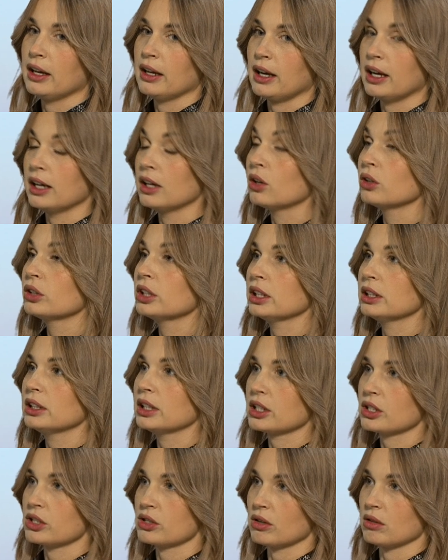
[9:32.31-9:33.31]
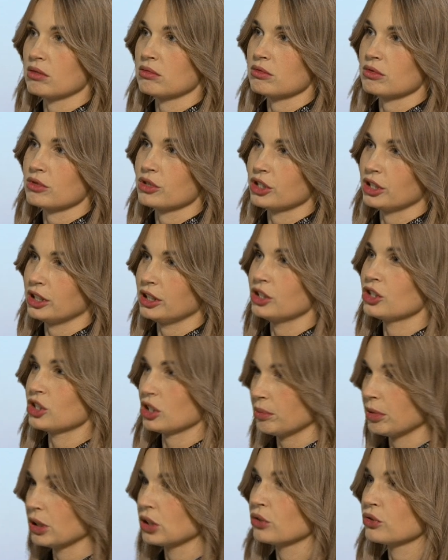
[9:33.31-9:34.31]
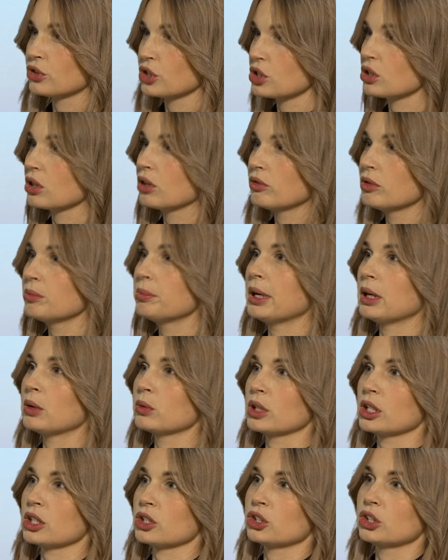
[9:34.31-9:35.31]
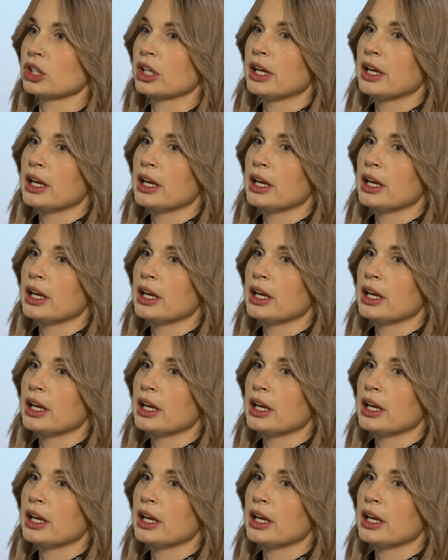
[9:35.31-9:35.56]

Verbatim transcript: ale one jednak są, czyli trzeba to wszystko wypełniać.